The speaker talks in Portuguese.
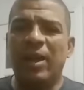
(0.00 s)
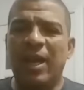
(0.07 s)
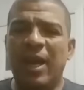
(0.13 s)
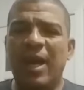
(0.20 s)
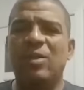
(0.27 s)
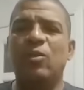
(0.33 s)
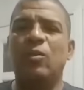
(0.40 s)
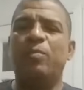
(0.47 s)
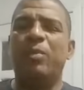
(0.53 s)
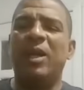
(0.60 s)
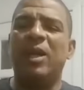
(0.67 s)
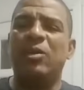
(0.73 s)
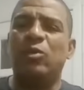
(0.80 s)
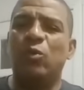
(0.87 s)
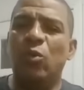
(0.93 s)
grato
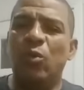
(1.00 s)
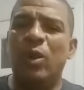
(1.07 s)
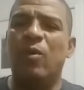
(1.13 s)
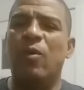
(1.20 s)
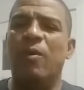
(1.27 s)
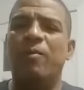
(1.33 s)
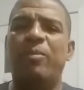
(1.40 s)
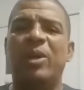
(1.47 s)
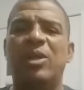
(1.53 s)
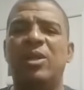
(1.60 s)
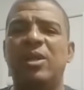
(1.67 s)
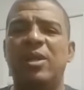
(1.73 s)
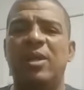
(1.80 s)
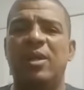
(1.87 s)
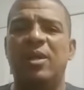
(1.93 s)
pela tua
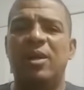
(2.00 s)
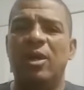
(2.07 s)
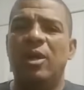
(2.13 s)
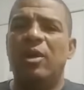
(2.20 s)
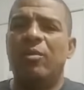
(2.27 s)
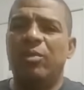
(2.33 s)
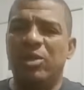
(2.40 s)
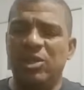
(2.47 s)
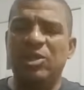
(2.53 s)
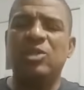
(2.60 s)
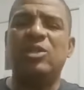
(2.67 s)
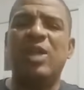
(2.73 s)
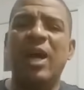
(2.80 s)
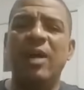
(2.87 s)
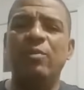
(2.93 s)
companhia, por
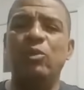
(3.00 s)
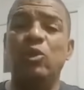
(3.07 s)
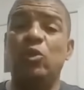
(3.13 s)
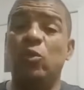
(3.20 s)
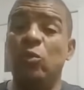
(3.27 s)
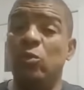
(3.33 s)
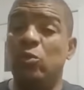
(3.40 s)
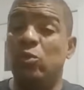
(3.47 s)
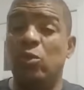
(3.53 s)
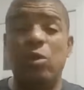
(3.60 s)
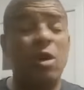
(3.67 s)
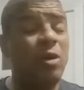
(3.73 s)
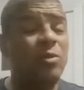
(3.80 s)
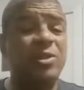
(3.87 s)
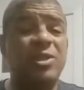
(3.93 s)
estarmos juntos
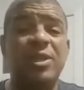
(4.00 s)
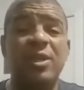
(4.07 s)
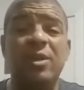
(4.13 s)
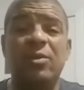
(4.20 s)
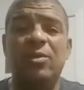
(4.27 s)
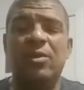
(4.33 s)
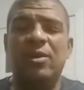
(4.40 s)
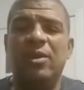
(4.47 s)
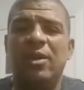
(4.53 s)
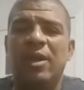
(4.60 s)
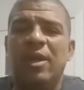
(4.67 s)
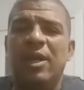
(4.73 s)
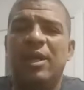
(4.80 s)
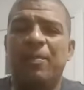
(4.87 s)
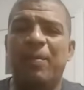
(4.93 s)
logo cedo
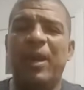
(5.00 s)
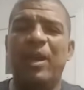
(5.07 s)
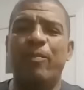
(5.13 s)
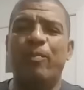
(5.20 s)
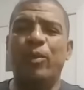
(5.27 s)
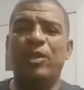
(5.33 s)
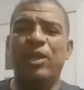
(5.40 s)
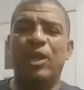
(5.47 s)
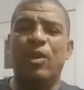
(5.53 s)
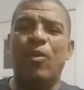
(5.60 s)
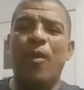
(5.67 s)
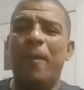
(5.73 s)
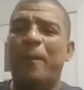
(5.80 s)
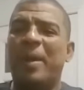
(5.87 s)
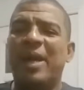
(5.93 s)
e para poder
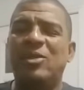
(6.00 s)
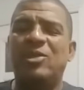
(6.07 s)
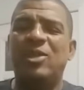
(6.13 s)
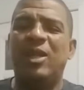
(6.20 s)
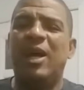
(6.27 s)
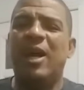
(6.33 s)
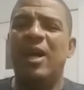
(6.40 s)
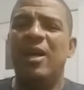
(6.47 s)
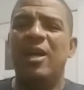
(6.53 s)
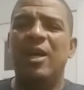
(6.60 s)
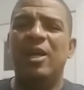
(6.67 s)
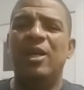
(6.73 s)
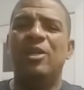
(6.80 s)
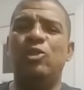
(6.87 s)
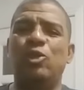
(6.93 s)
compartilhar
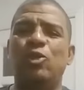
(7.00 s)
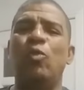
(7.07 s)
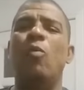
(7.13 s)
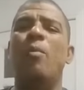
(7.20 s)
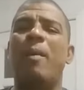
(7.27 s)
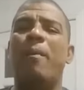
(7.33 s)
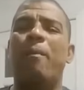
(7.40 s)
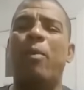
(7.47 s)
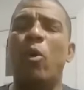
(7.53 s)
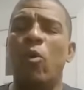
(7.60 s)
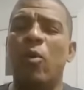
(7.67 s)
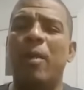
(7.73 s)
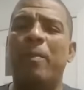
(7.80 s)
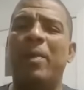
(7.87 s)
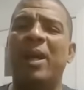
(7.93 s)
de uma
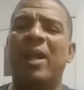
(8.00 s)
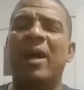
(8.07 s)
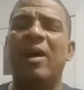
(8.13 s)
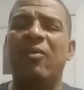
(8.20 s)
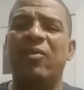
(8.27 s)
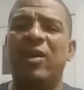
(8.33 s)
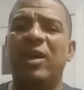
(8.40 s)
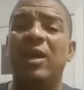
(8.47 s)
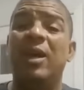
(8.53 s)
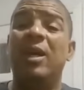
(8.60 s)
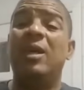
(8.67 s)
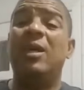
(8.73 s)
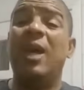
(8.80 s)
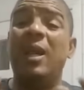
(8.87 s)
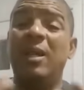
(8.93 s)
boa palavra
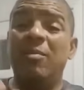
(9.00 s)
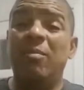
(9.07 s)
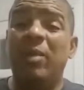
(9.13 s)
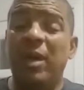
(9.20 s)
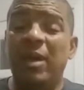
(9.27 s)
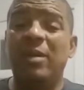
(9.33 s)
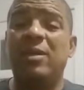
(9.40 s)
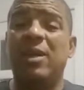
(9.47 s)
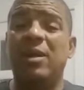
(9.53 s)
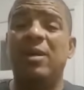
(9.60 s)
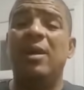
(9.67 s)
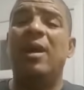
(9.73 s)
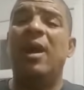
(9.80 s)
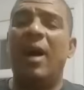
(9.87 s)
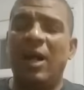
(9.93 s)
que alimenta
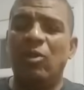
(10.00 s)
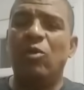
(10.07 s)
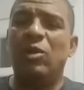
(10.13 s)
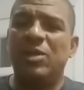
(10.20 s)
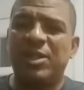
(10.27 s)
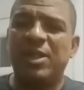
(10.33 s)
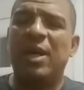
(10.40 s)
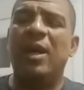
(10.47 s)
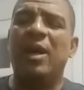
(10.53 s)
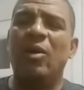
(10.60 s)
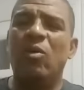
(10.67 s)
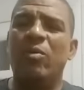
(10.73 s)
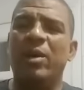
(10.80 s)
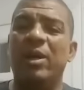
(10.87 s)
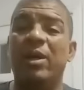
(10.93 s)
a nossa
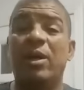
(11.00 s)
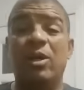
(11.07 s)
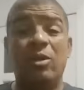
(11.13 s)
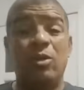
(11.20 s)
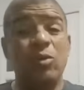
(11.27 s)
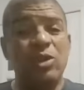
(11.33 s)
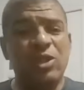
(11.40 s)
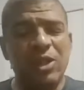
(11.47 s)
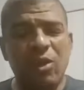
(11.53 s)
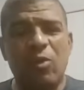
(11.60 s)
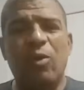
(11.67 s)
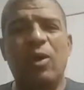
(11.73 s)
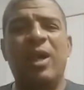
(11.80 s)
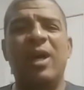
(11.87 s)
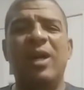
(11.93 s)
alma, nos
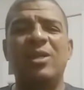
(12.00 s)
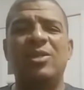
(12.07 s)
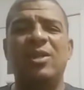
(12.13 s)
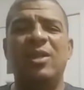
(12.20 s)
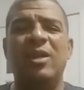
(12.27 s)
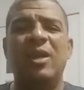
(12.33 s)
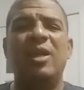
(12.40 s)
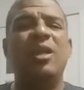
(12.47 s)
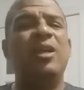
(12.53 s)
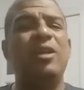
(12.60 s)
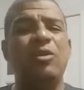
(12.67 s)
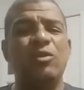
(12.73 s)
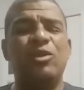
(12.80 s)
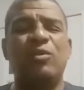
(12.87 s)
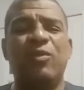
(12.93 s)
encoraja e
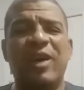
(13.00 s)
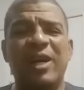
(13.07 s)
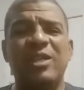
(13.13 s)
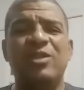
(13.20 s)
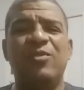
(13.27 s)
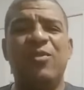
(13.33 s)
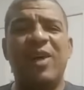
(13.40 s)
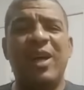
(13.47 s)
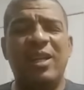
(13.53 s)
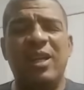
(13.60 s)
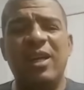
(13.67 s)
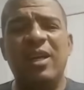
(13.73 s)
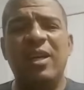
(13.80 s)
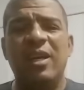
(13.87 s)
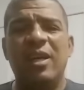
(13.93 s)
nos faz
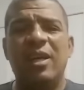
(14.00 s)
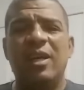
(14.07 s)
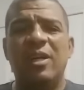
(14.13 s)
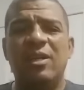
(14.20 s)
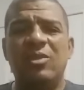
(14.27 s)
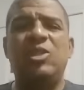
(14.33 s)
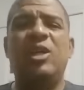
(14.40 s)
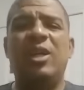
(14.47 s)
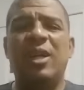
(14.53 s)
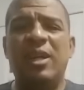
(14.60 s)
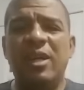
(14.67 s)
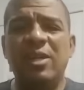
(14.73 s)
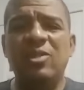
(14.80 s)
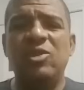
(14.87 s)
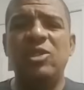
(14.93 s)
valer de
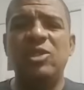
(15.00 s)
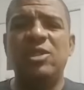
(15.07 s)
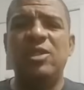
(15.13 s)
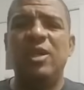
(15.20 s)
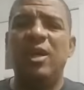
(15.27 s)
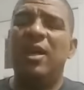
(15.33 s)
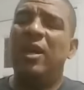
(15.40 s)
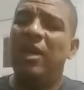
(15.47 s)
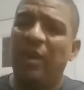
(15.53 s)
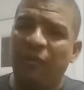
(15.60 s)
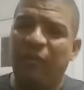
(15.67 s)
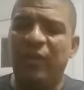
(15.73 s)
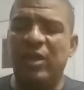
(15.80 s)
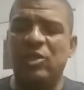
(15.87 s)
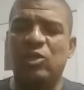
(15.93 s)
grandes
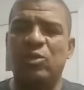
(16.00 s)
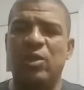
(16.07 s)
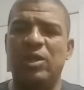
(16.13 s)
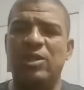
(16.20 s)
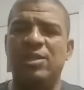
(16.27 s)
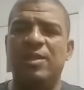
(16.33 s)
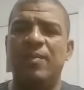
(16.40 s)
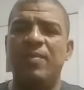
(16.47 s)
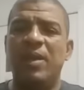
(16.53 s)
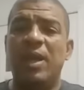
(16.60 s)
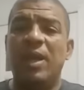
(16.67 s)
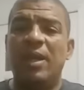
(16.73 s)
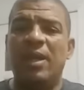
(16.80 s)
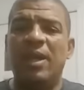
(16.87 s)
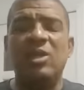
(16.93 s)
reflexões.
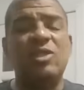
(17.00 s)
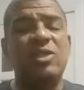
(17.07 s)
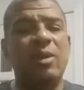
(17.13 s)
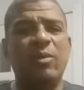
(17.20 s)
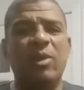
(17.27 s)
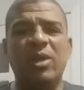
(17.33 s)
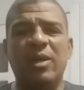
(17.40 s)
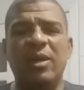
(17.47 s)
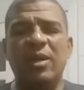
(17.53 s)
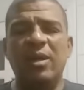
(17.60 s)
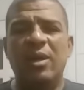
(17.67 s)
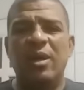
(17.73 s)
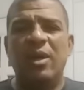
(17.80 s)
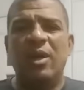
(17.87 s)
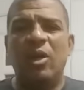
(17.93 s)
Nesta manhã,
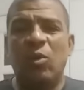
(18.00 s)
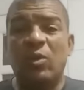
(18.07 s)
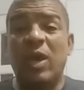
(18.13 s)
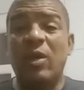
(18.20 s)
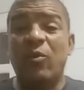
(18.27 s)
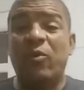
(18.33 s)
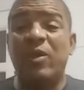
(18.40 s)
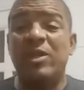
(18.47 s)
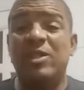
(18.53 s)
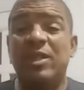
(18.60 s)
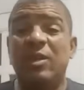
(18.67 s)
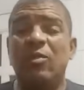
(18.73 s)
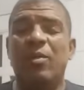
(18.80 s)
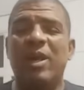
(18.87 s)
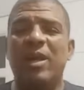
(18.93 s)
eu quero
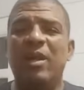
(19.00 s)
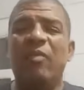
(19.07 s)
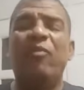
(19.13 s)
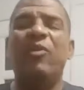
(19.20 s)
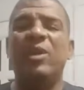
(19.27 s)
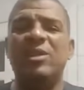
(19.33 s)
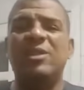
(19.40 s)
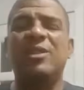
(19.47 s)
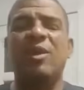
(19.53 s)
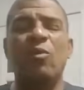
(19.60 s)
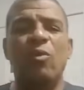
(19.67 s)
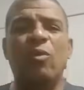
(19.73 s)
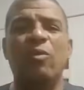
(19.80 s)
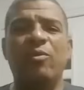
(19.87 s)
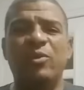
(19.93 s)
fazer uma
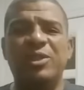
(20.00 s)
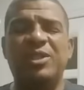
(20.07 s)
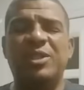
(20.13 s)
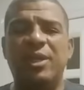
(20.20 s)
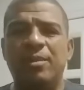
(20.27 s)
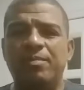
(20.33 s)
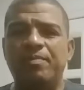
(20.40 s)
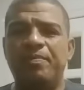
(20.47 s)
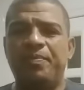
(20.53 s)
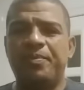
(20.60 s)
reflexão com você.